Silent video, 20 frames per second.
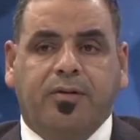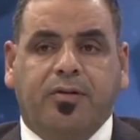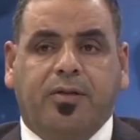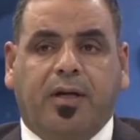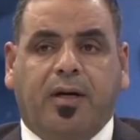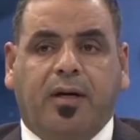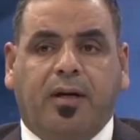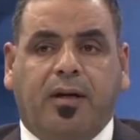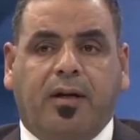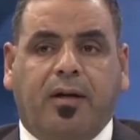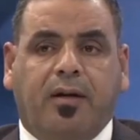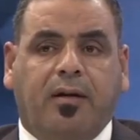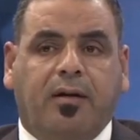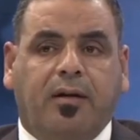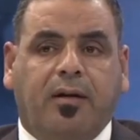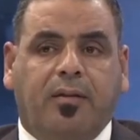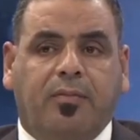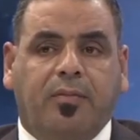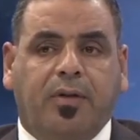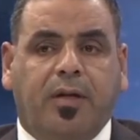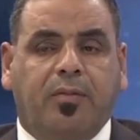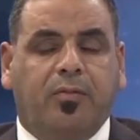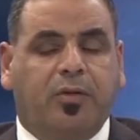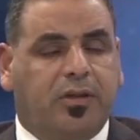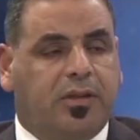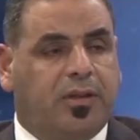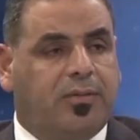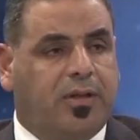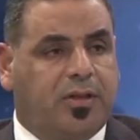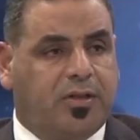شاء الله آه، من
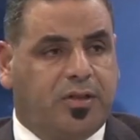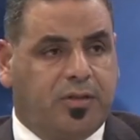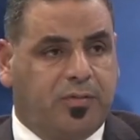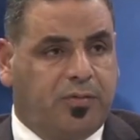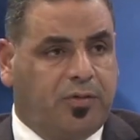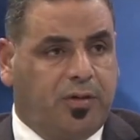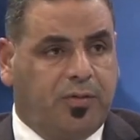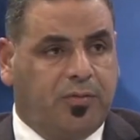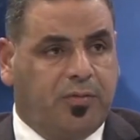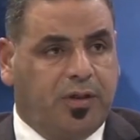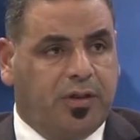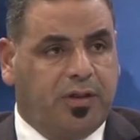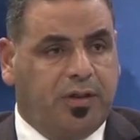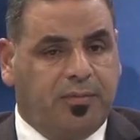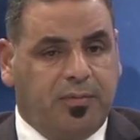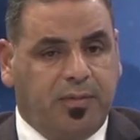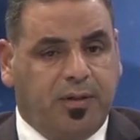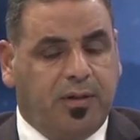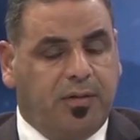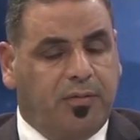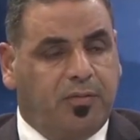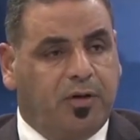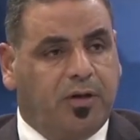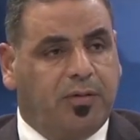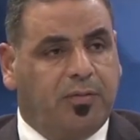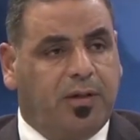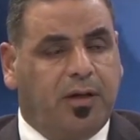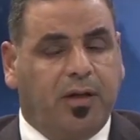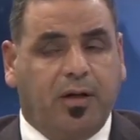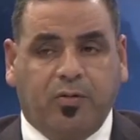المحتمل الاسبوع المقدم آه،
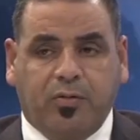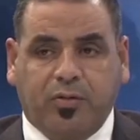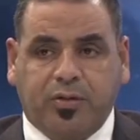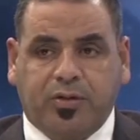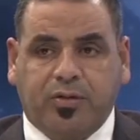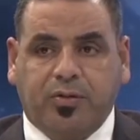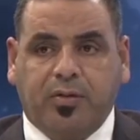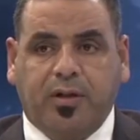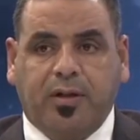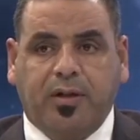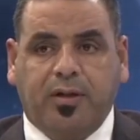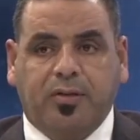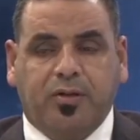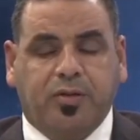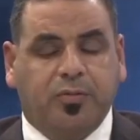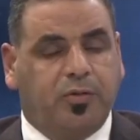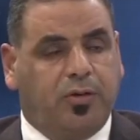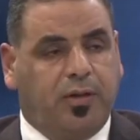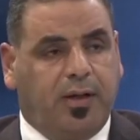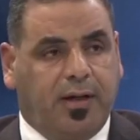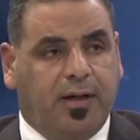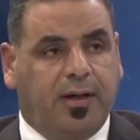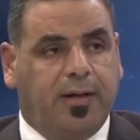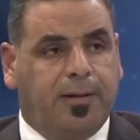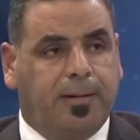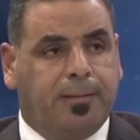المقبل او الاسبوع الحالي